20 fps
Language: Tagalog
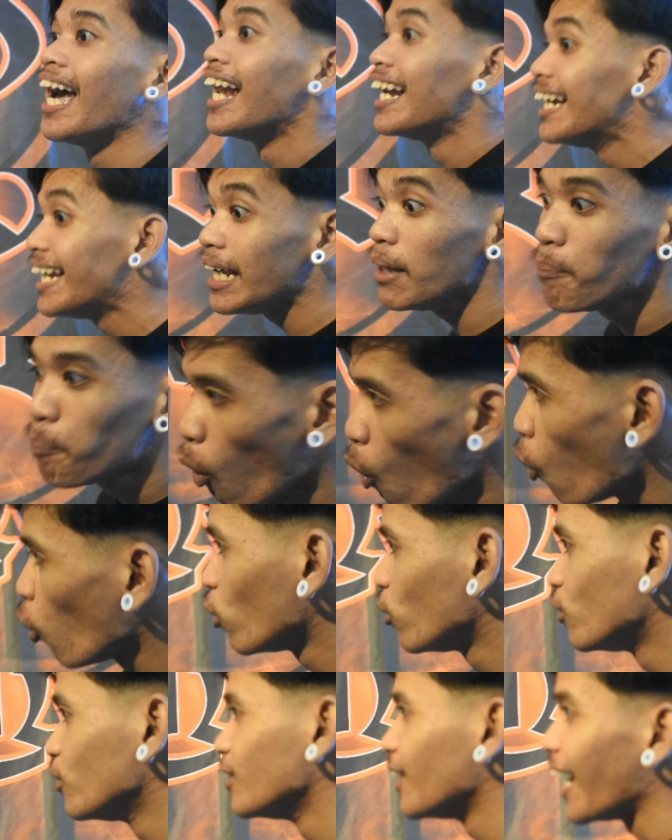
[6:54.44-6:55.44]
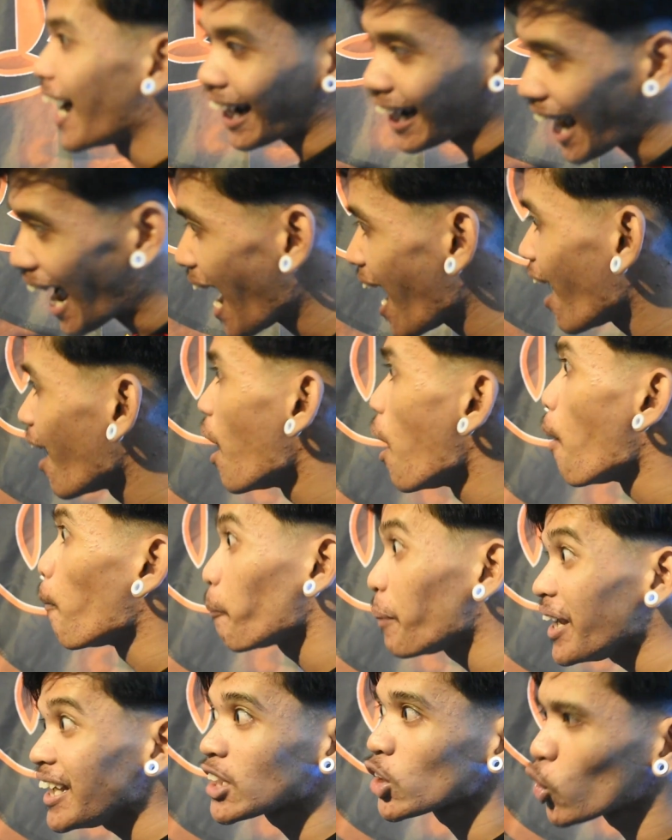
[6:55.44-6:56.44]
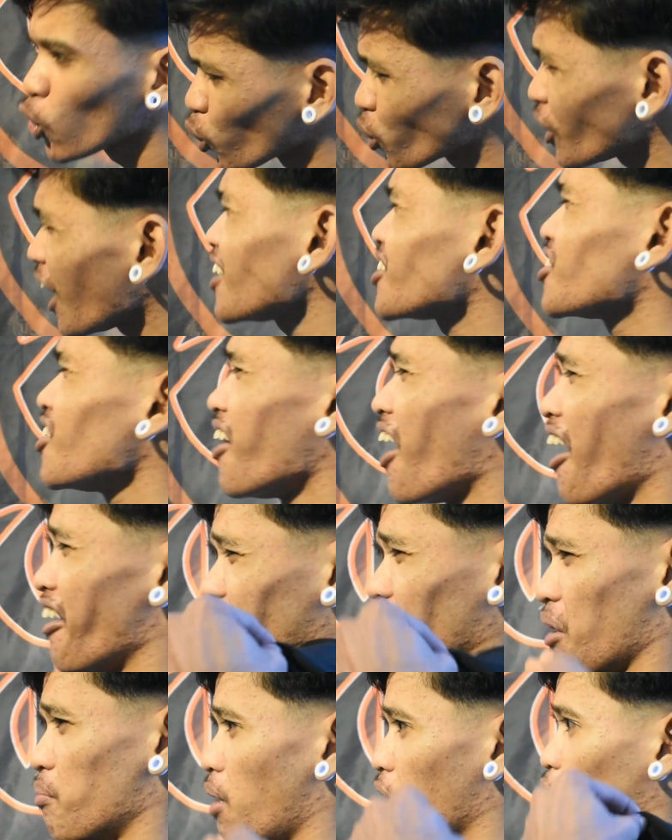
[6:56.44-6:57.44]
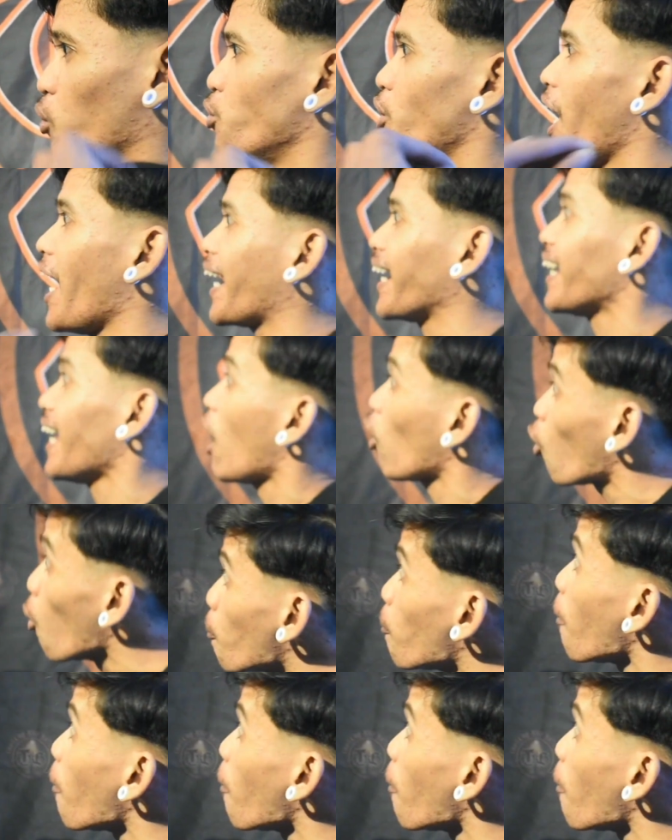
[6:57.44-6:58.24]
libog ka piskot ha sa lardra maguna kay akong